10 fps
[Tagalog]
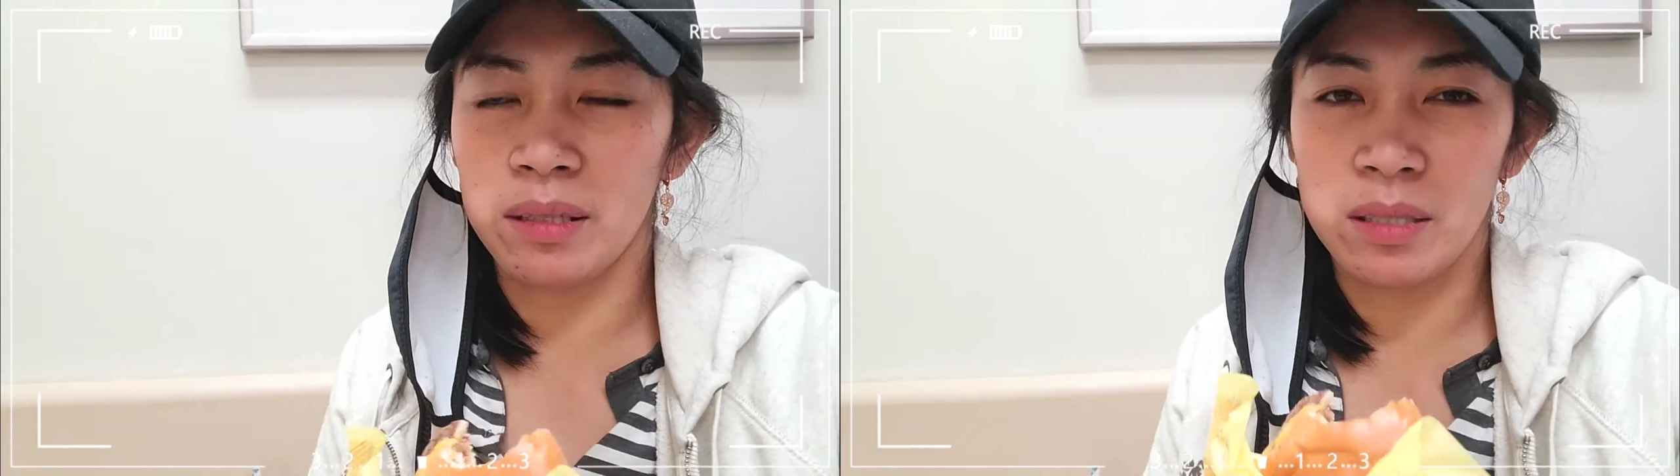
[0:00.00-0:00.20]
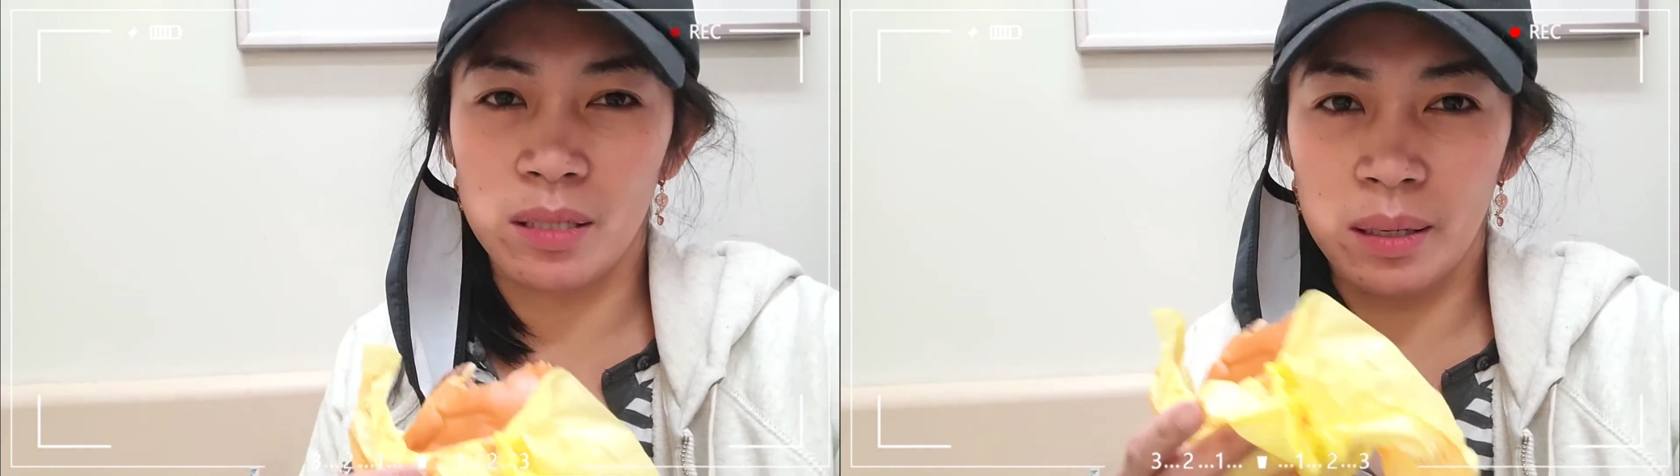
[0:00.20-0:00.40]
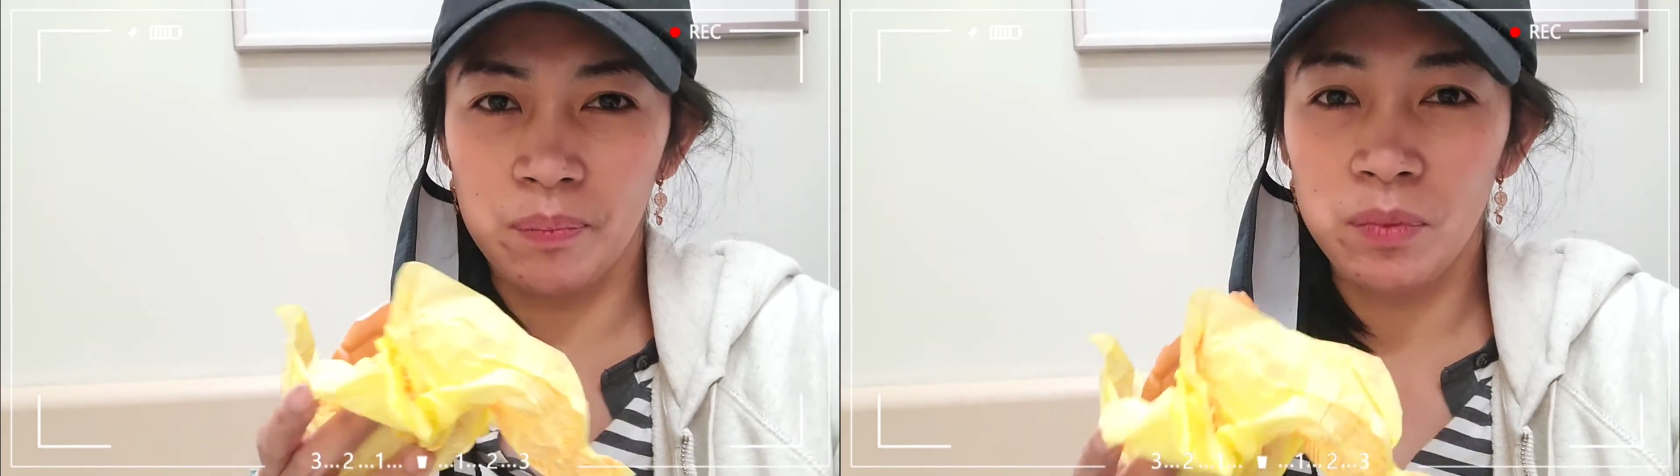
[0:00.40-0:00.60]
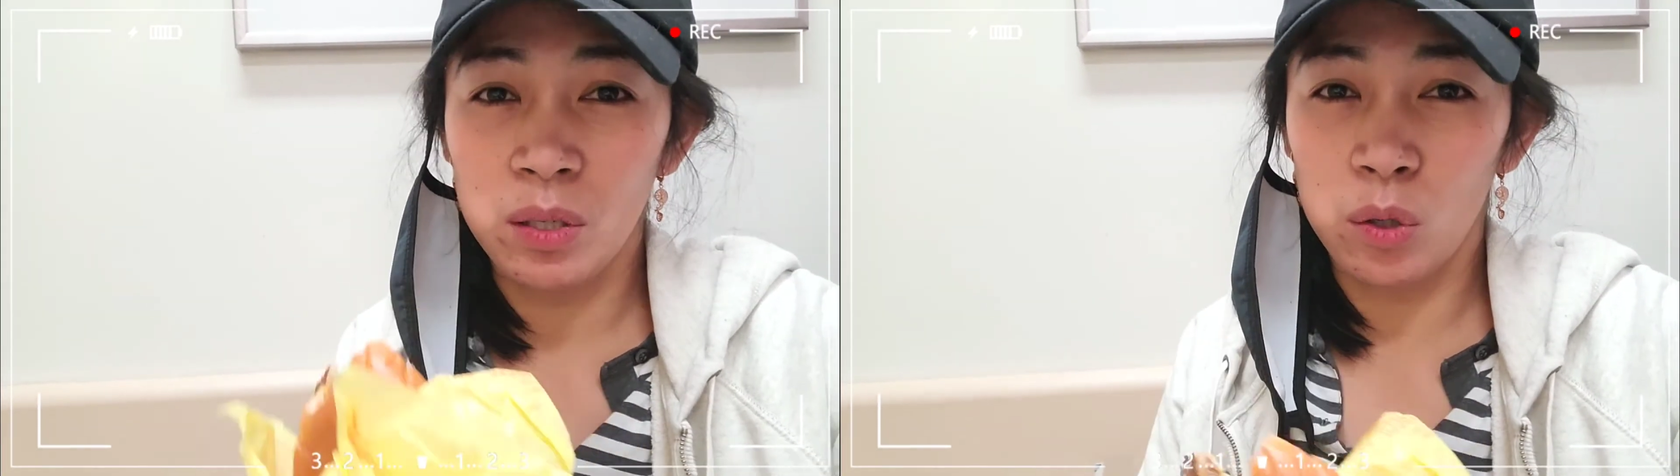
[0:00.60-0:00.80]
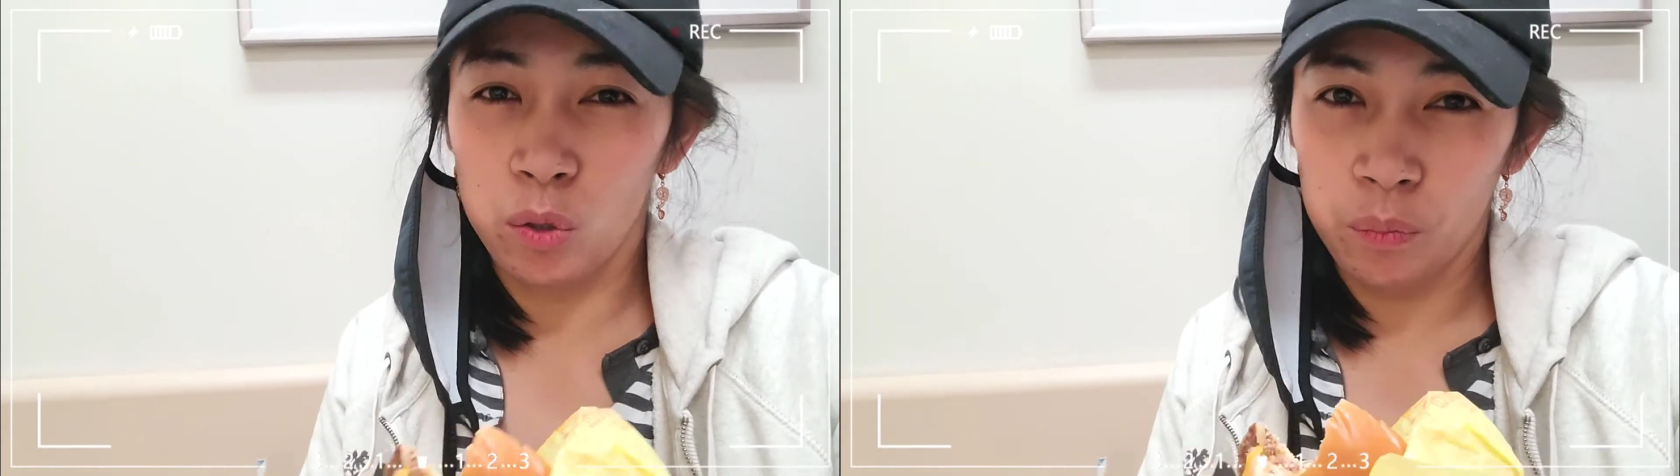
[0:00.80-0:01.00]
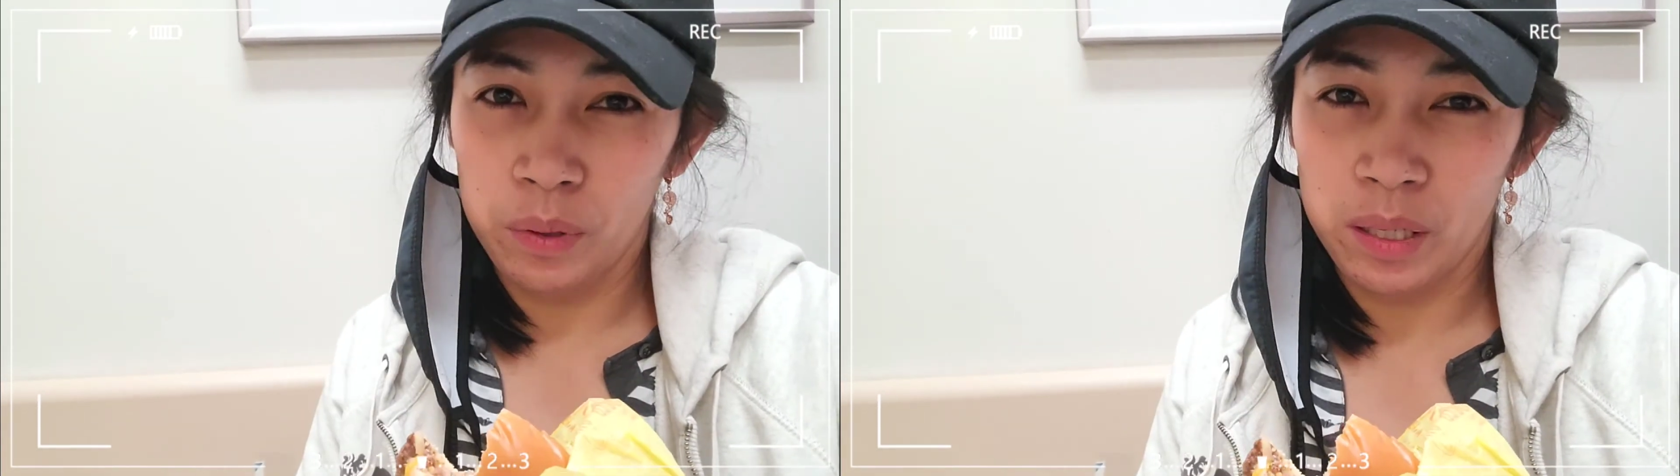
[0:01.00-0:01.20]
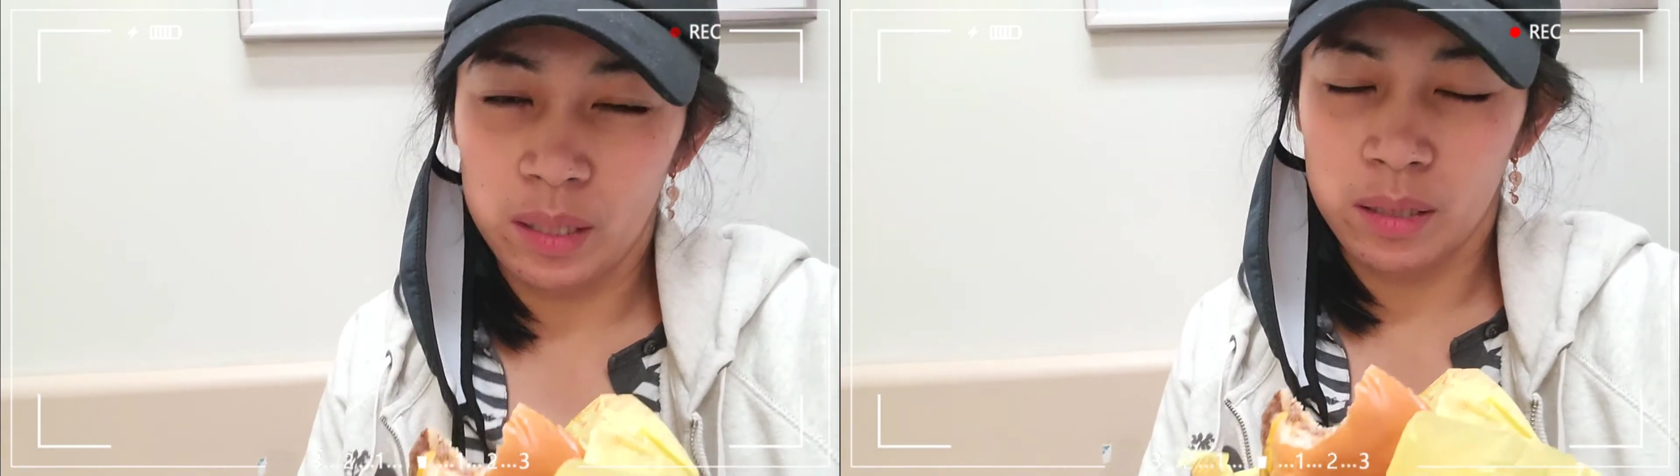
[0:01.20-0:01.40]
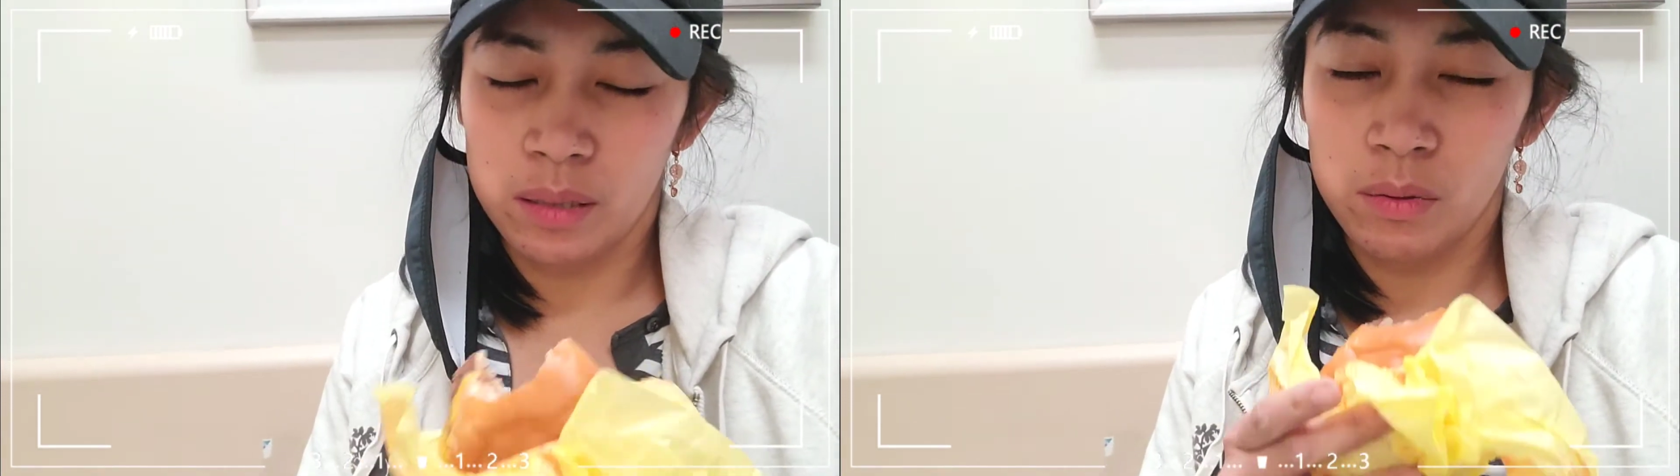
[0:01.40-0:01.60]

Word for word: Kasi nga, oopera na,